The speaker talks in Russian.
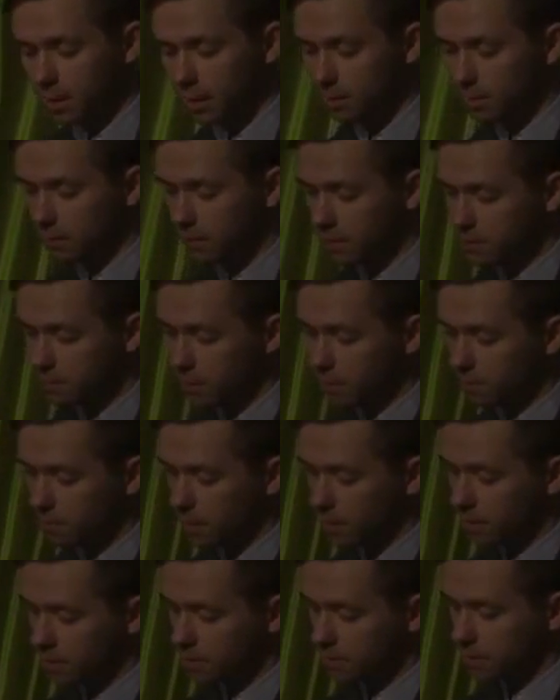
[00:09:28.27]
И мы возьмем
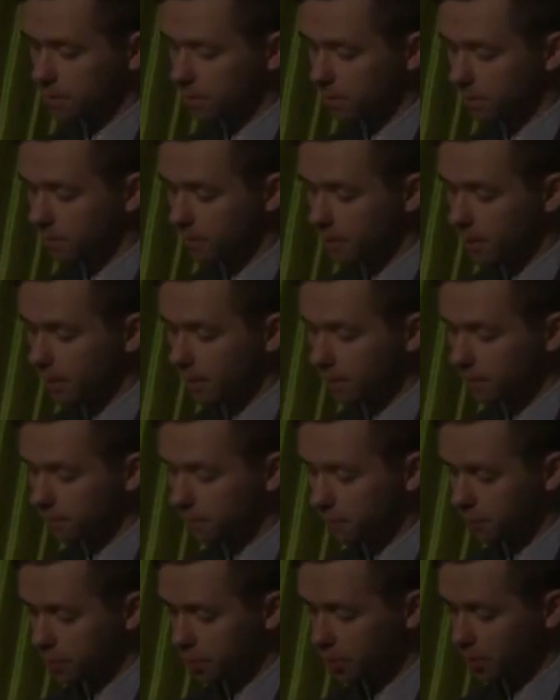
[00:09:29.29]
пару стихов
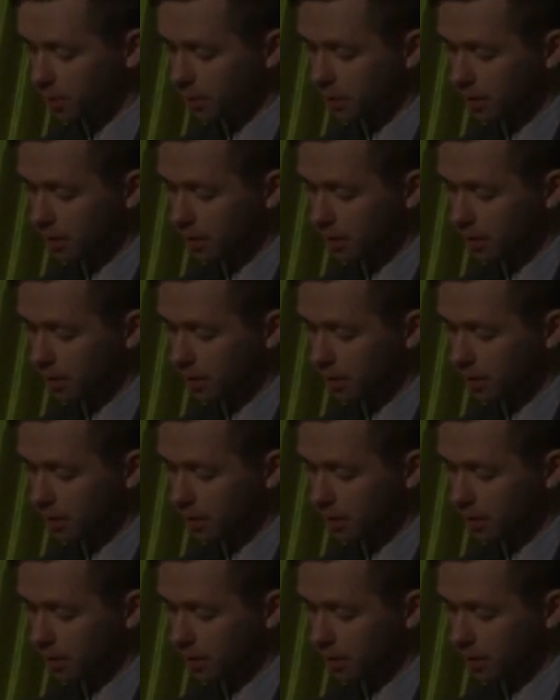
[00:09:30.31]
выше.